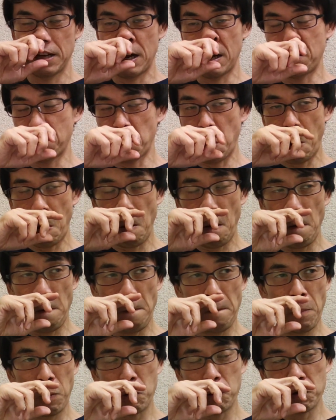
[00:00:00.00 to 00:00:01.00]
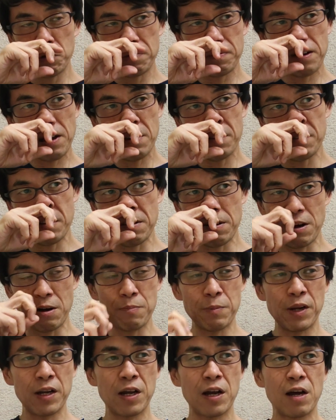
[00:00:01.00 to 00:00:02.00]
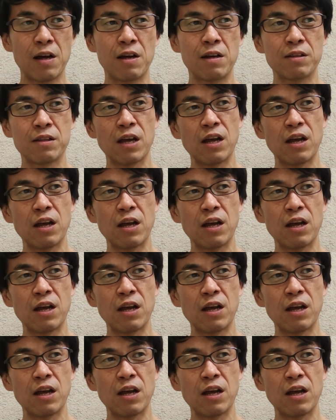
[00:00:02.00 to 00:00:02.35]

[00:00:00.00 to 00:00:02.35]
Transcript: あのー、僕の場合はまだ